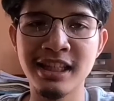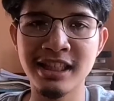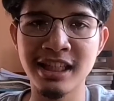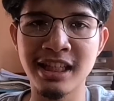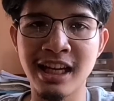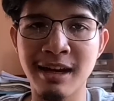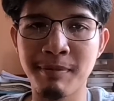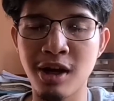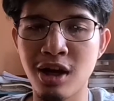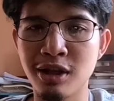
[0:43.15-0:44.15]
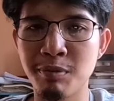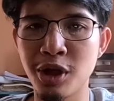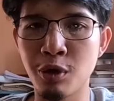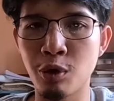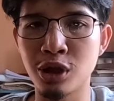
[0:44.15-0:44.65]
ที่จีนนะครับ ก็จะมี
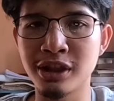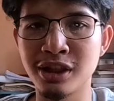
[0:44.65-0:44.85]
คน